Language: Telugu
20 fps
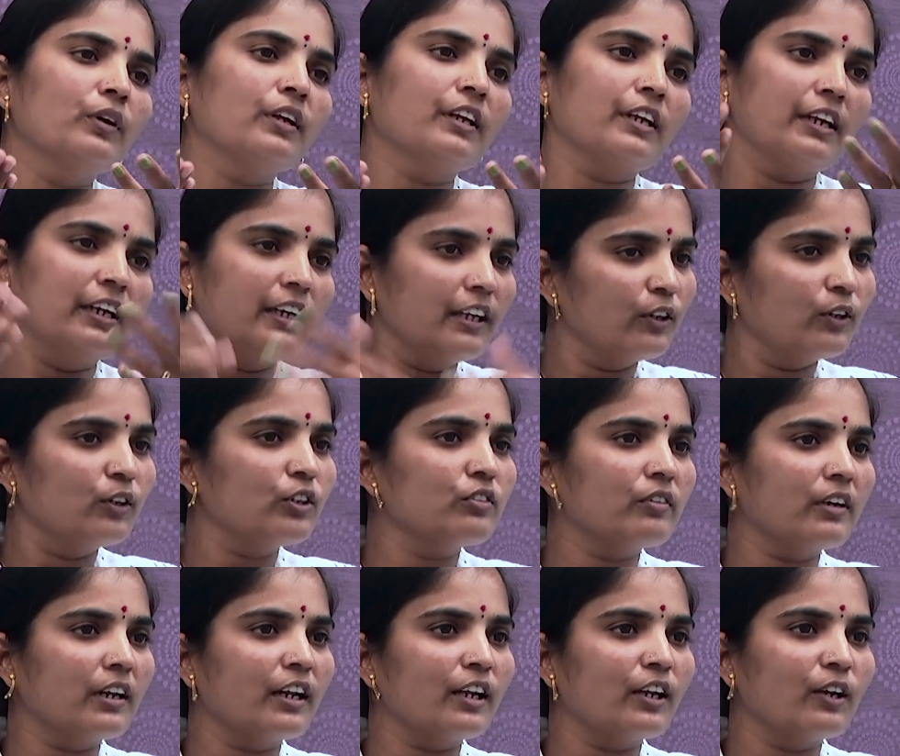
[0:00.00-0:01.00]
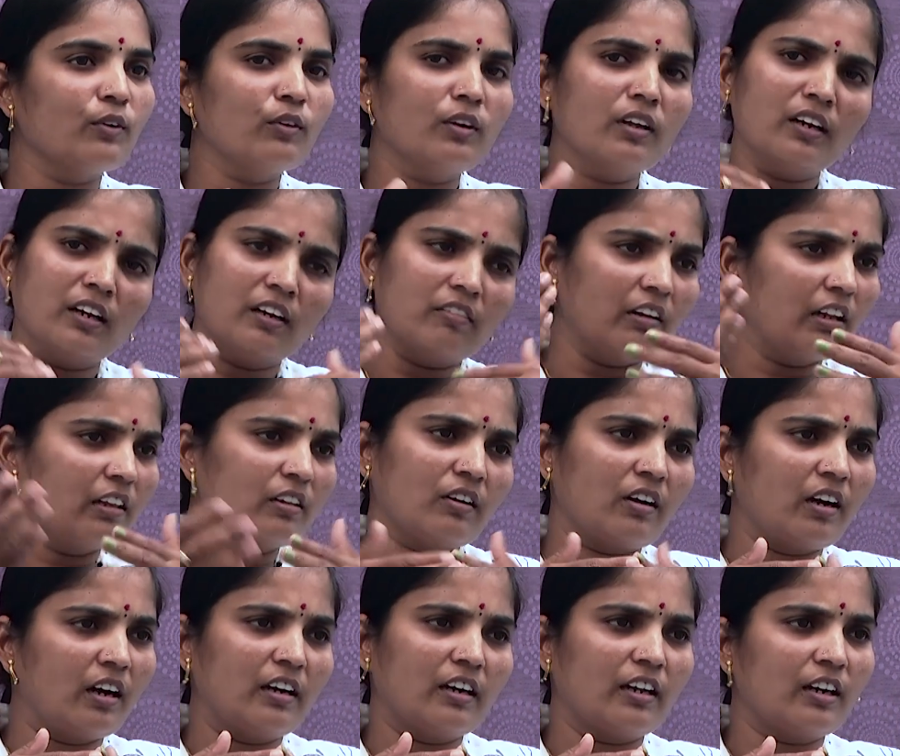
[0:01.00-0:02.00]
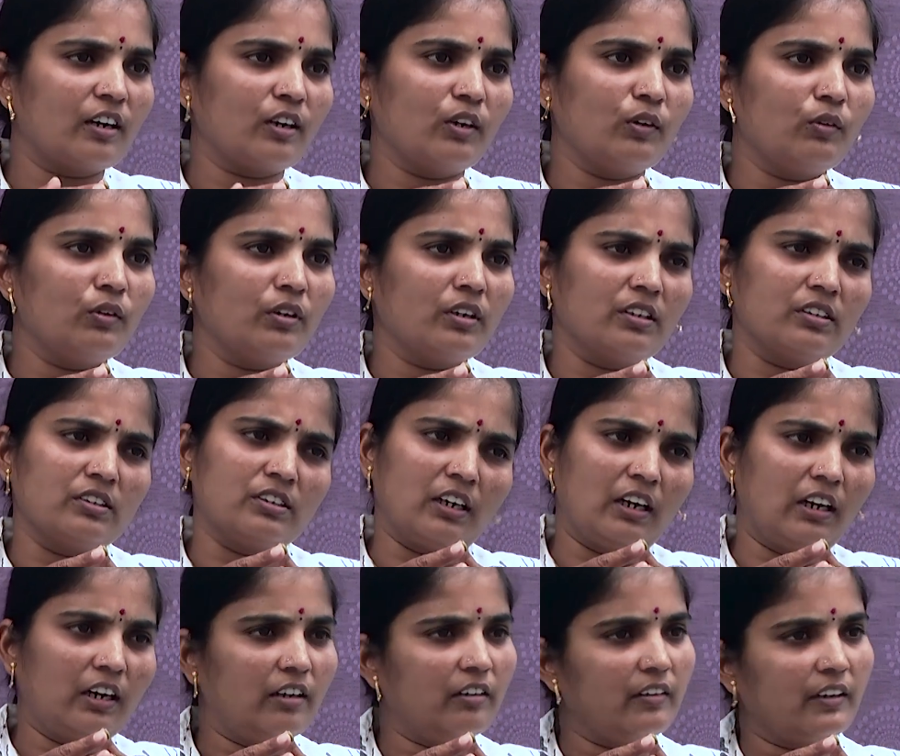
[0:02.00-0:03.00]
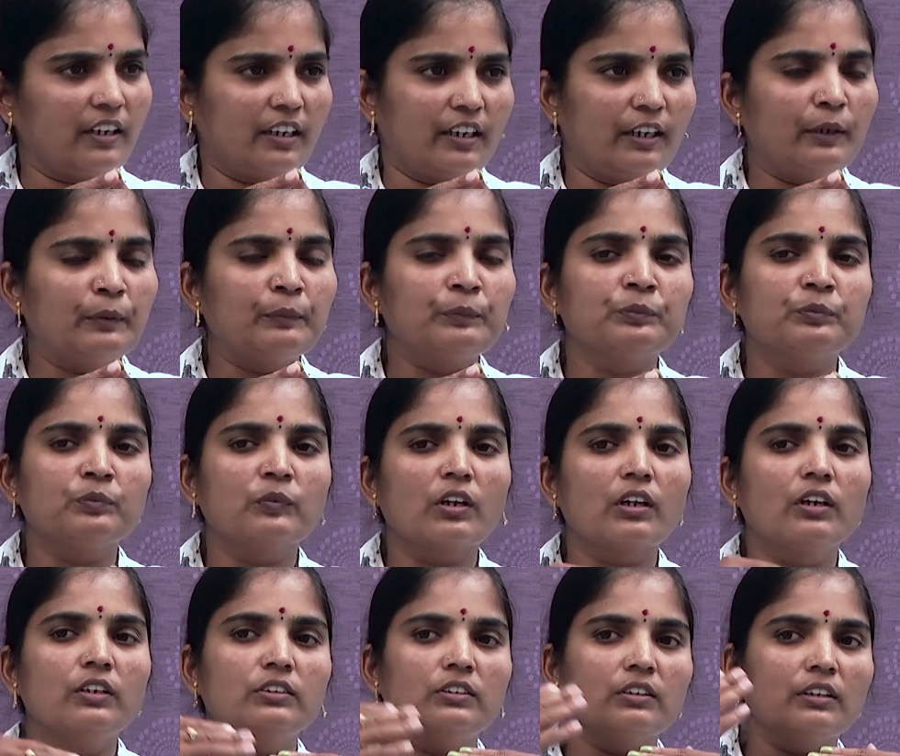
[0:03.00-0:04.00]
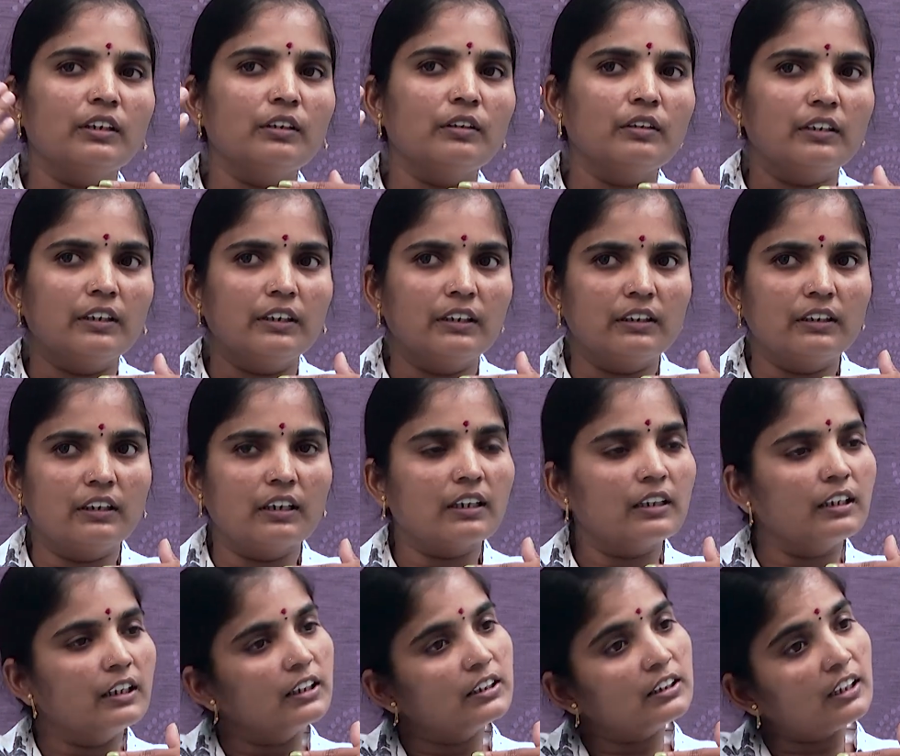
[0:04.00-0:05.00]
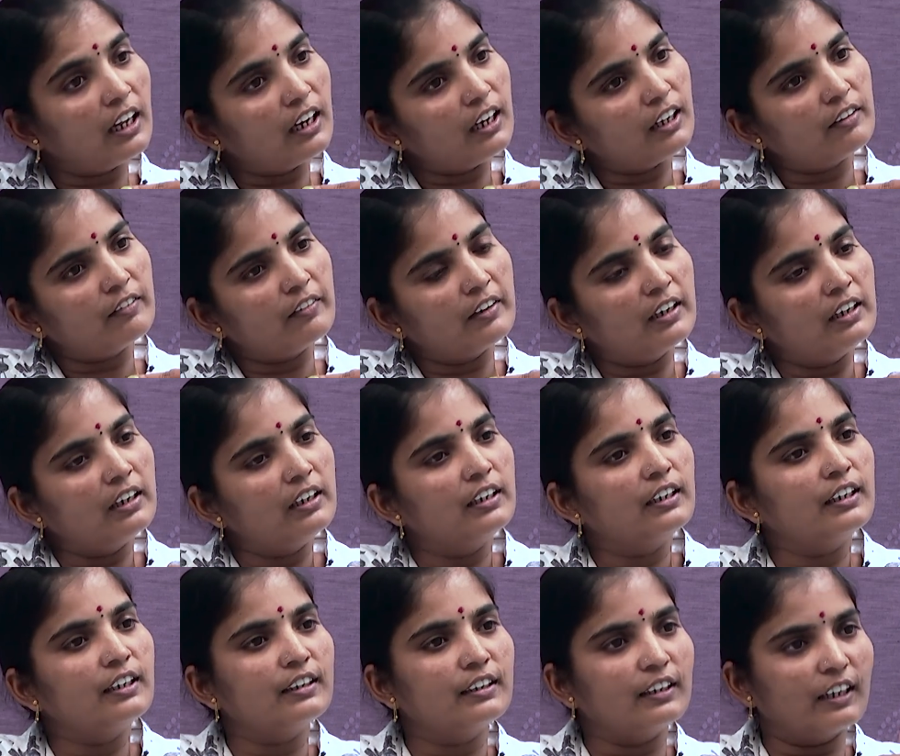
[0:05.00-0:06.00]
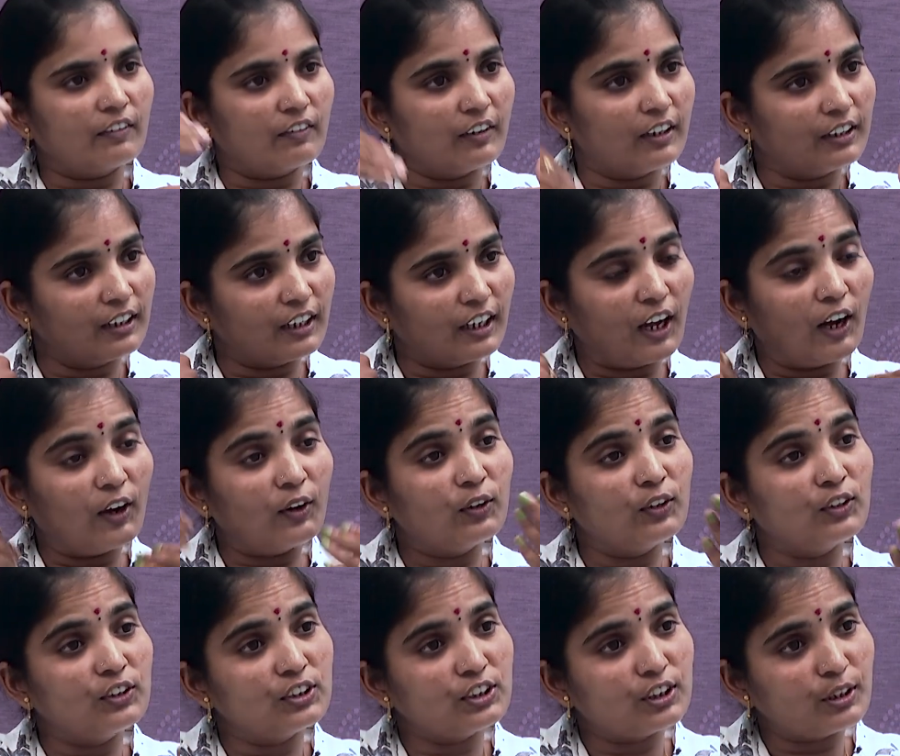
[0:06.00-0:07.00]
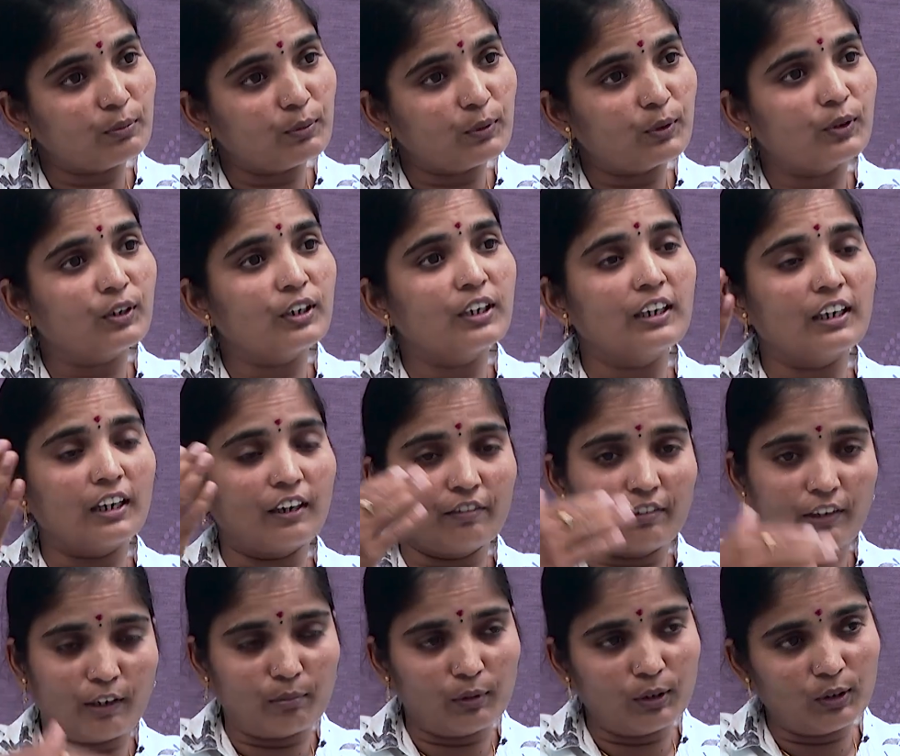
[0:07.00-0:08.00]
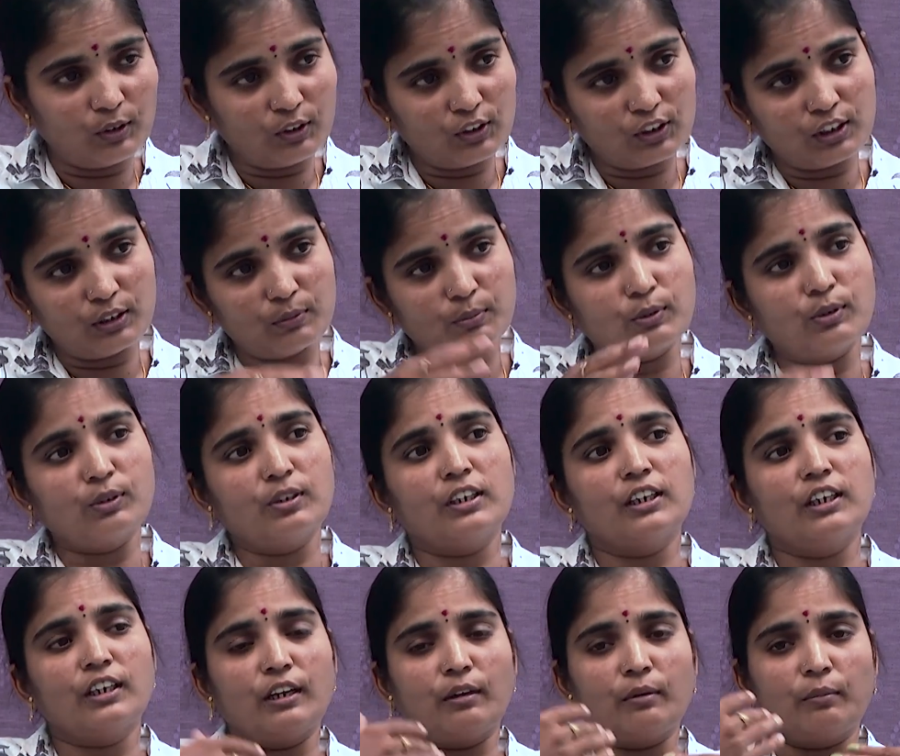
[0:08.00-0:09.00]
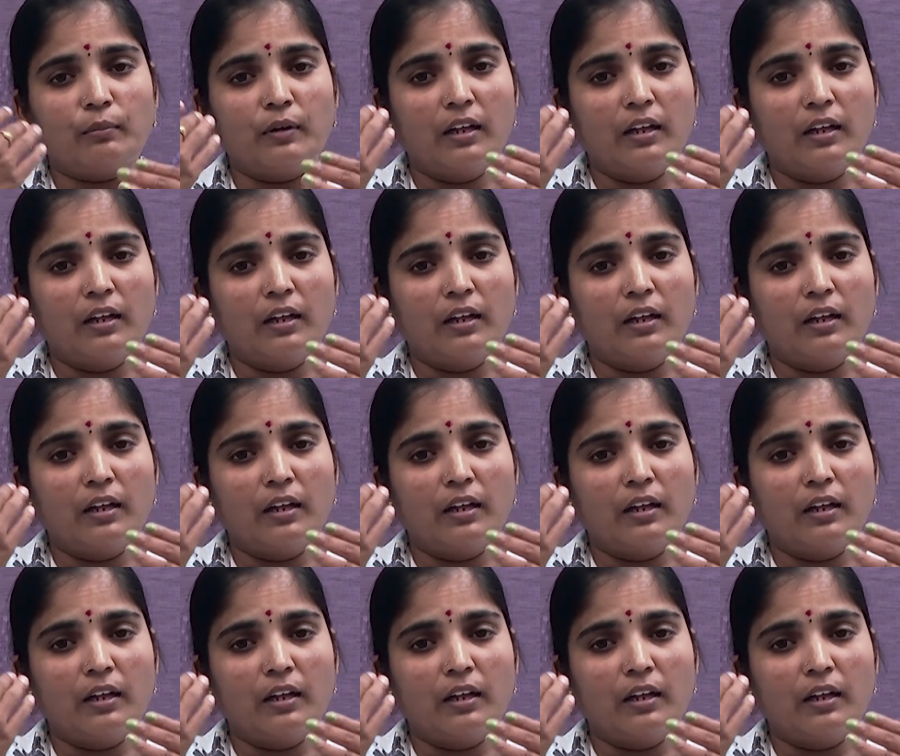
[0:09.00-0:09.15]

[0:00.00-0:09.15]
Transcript: కూడా ఈ రోజు వరకే కూడా నేను వాళ్ళతో కాంటాక్ట్లో ఉంటాను చాలా వరకు సో నేను ఇతర దేశాలకు వెళ్ళి తర్వాత నా గురించి చెప్పుకొని నా ఫ్యామిలీ గురించి చెప్పుకొని నా